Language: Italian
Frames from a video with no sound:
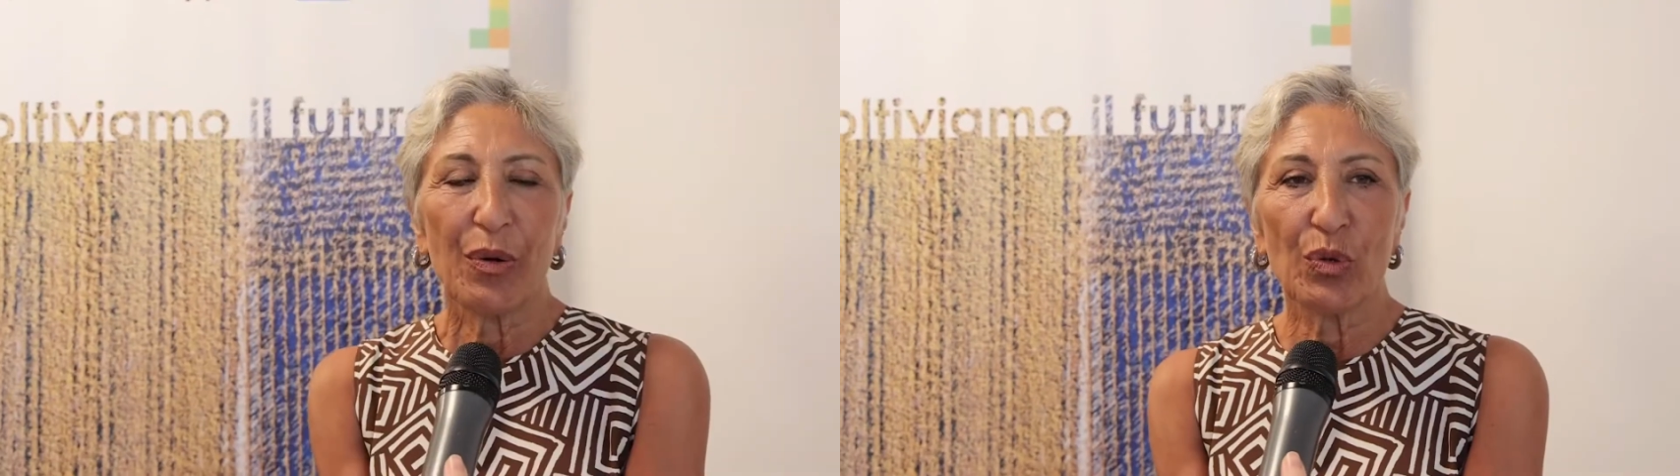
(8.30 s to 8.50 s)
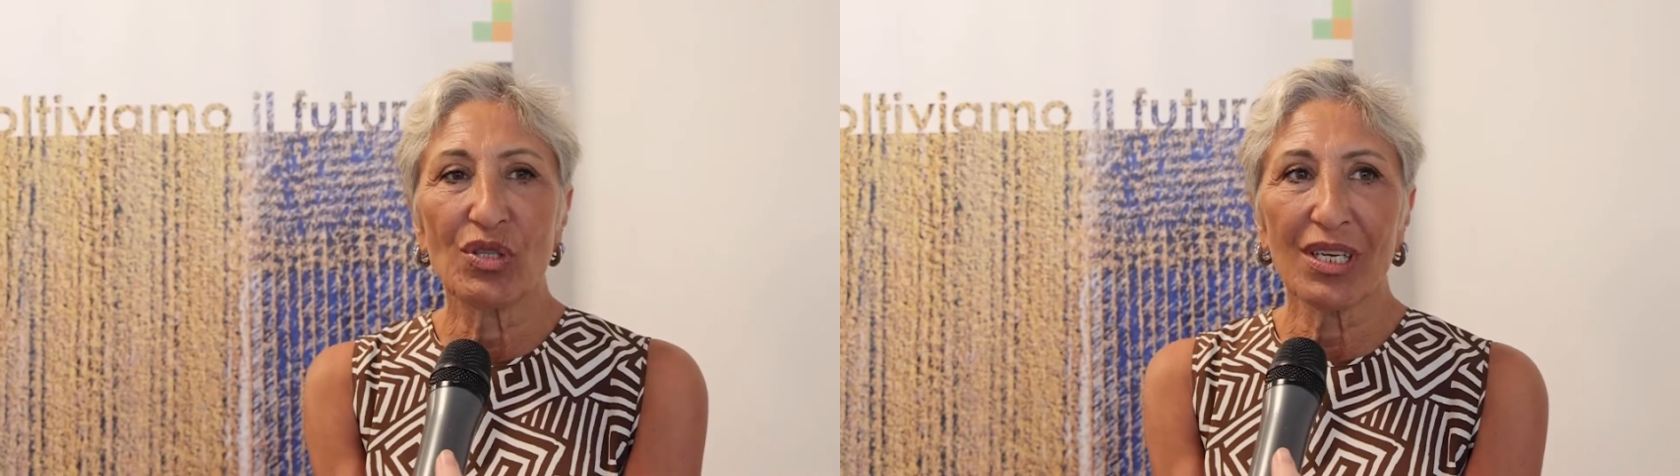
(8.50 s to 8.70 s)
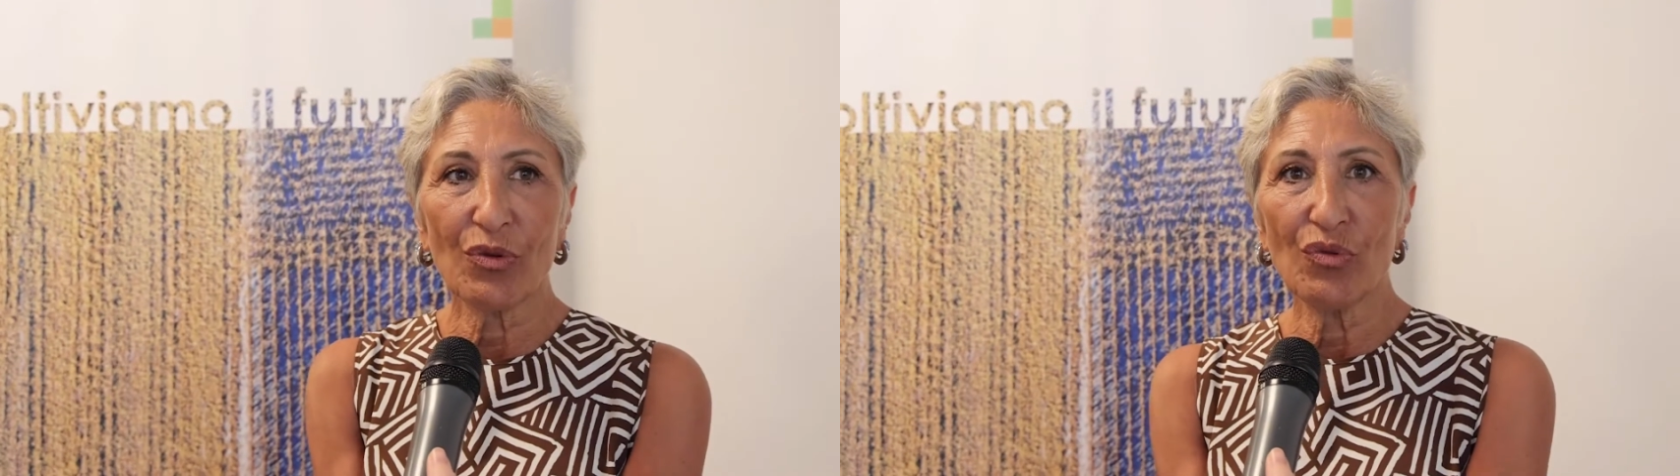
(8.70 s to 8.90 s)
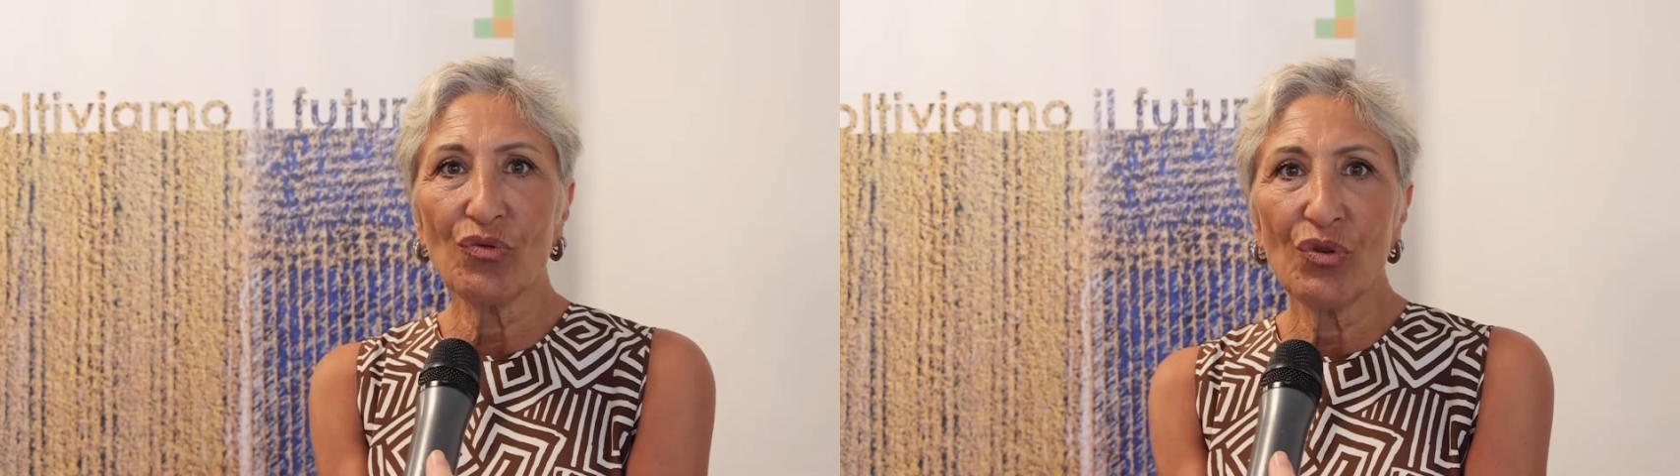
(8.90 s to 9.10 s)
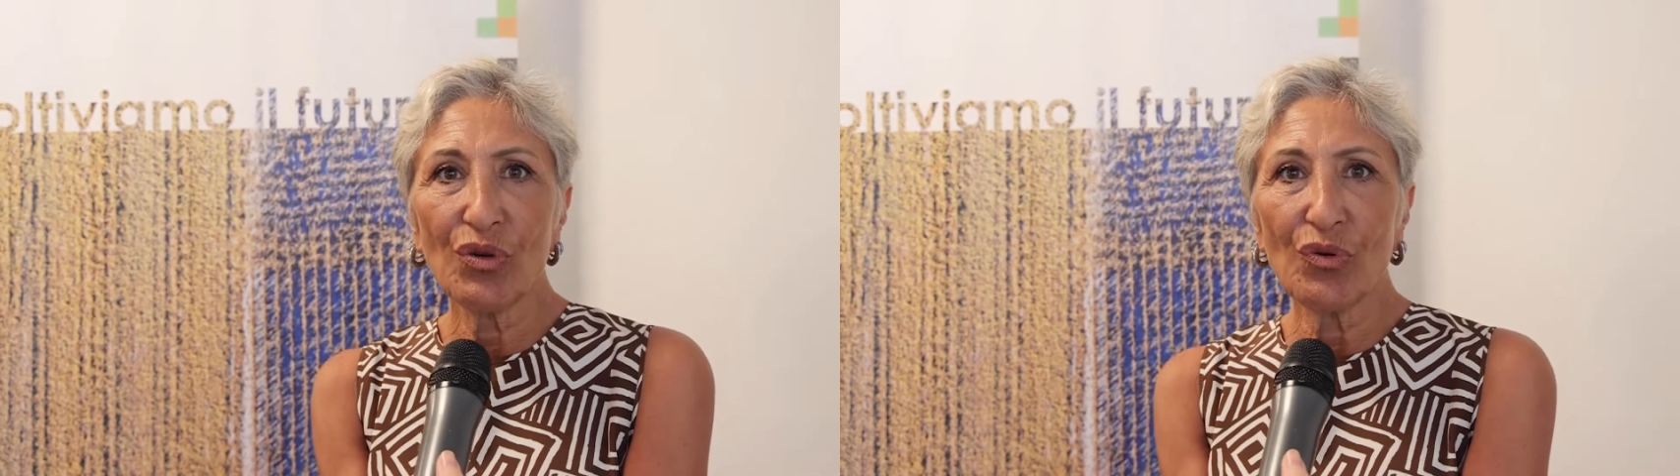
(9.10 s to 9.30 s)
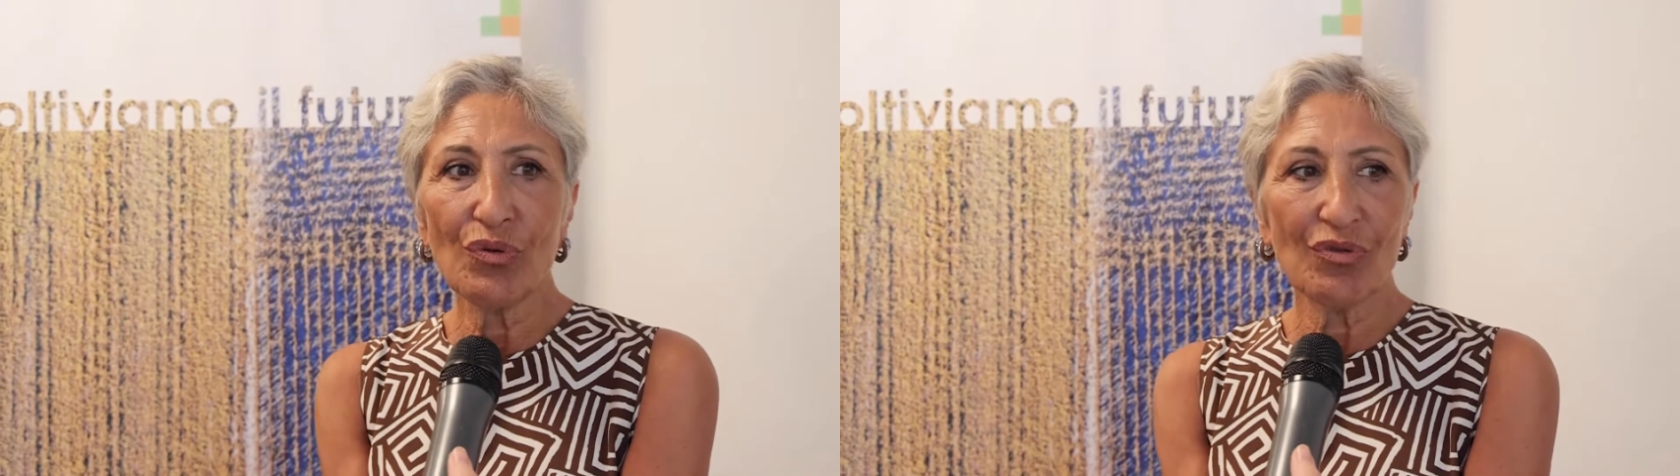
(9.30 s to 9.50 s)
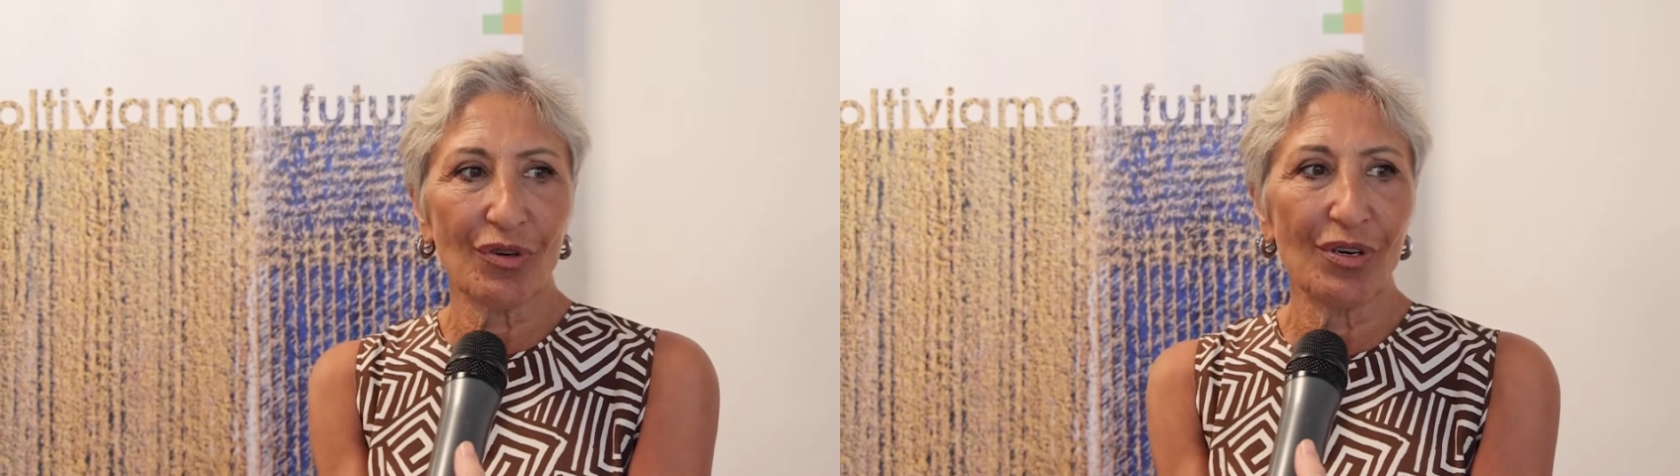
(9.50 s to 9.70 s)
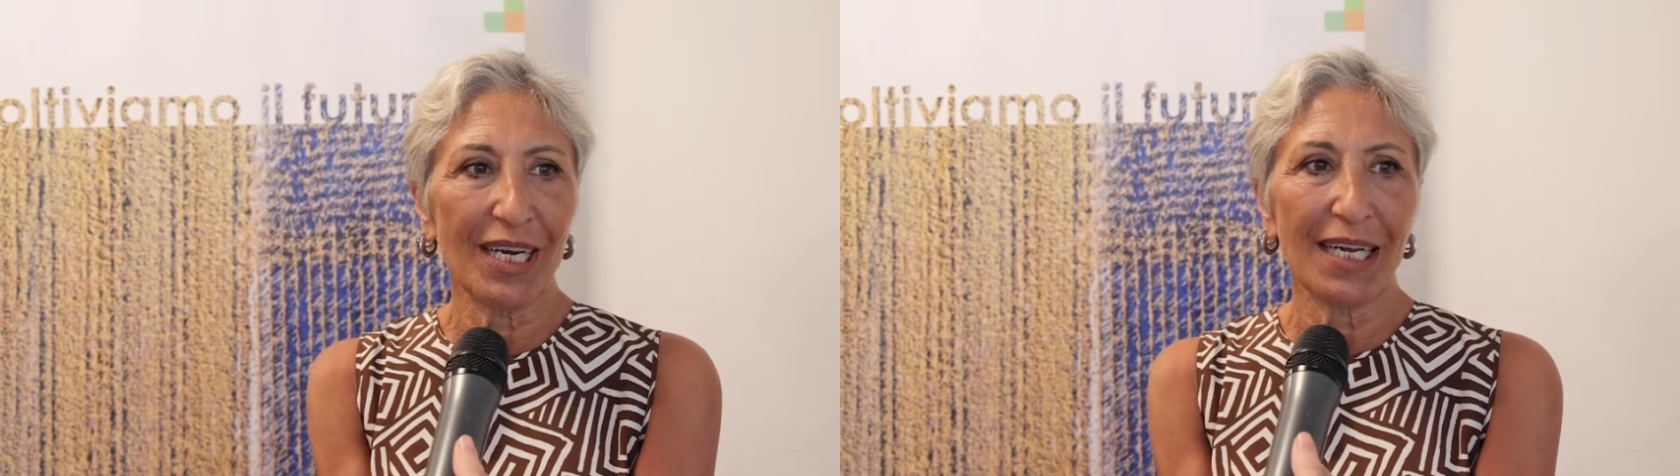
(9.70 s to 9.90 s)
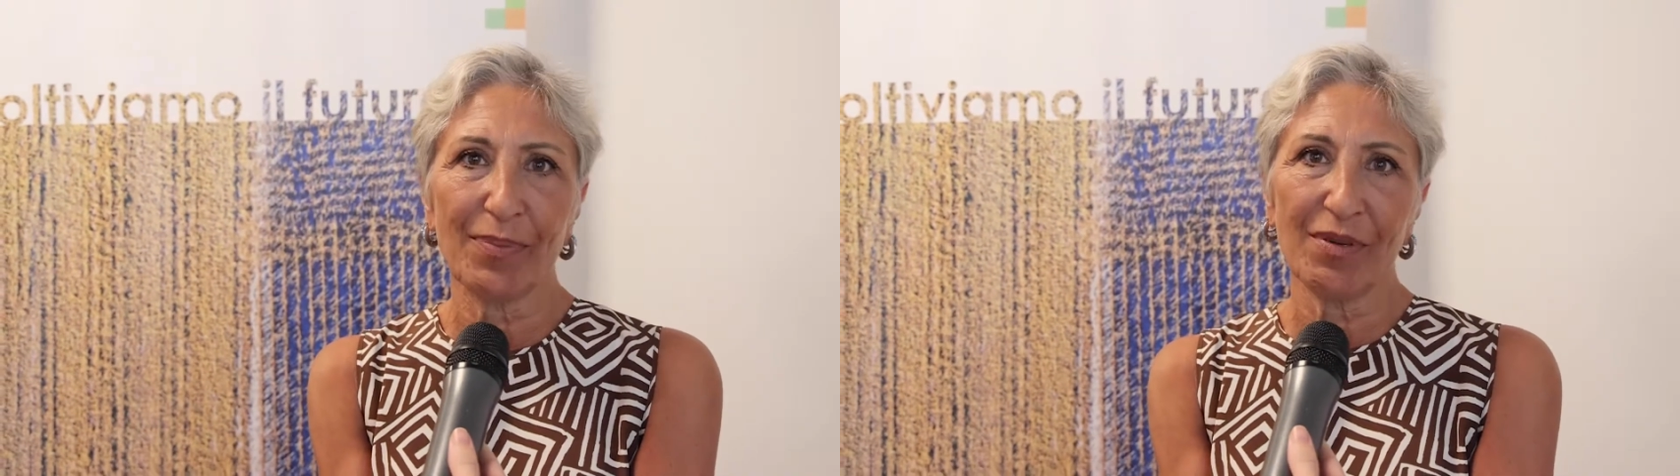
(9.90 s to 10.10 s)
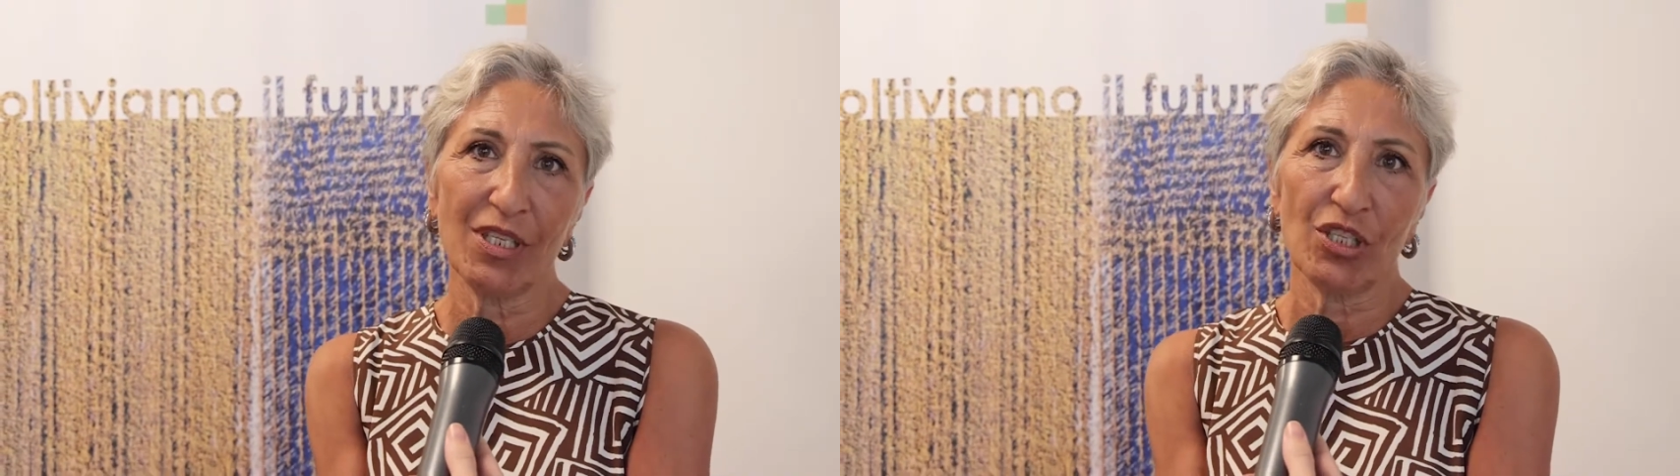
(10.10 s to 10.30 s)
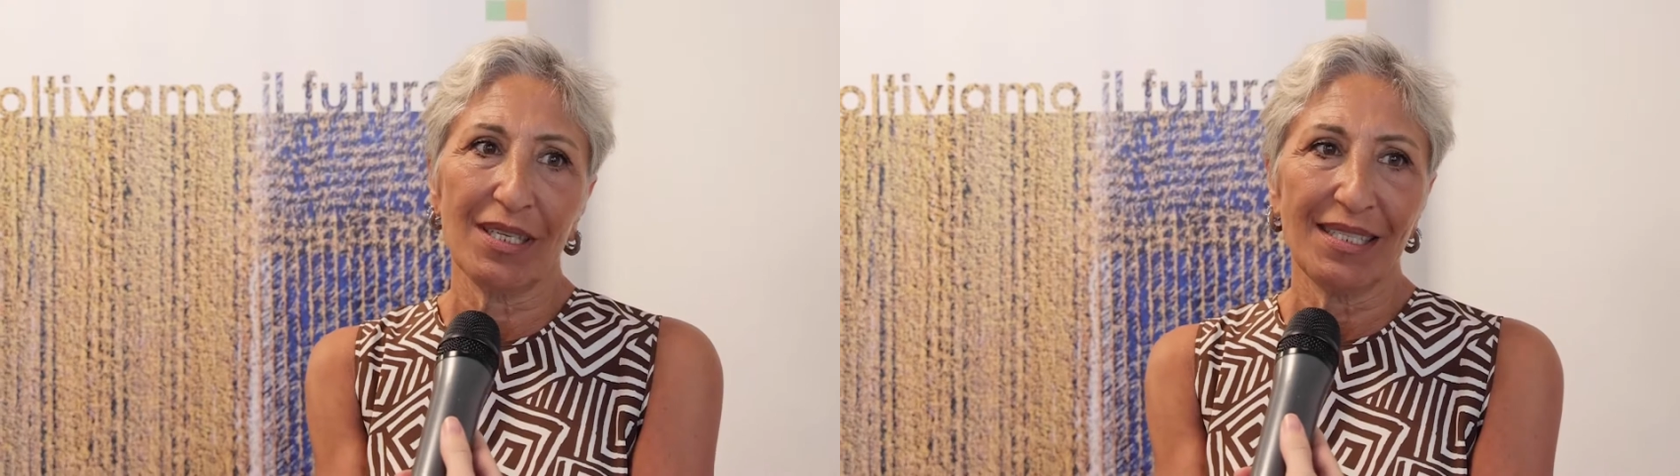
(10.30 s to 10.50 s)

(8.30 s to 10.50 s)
Un secondo incontro nella provincia